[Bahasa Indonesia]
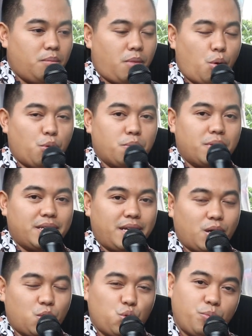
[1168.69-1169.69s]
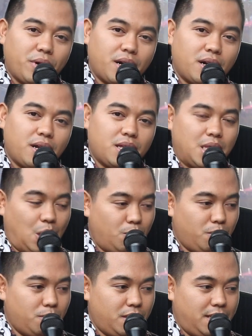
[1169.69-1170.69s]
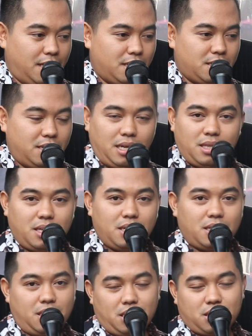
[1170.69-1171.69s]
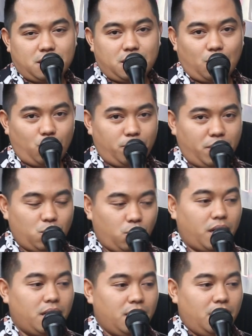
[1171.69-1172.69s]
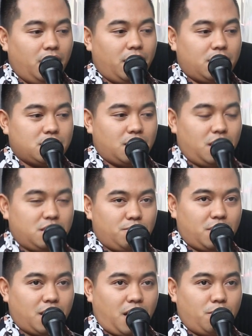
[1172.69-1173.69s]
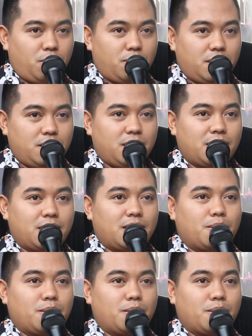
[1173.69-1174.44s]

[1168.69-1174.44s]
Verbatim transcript: mau membeli yang Hooper atau membeli yang Date 152 yang jelas mereka membeli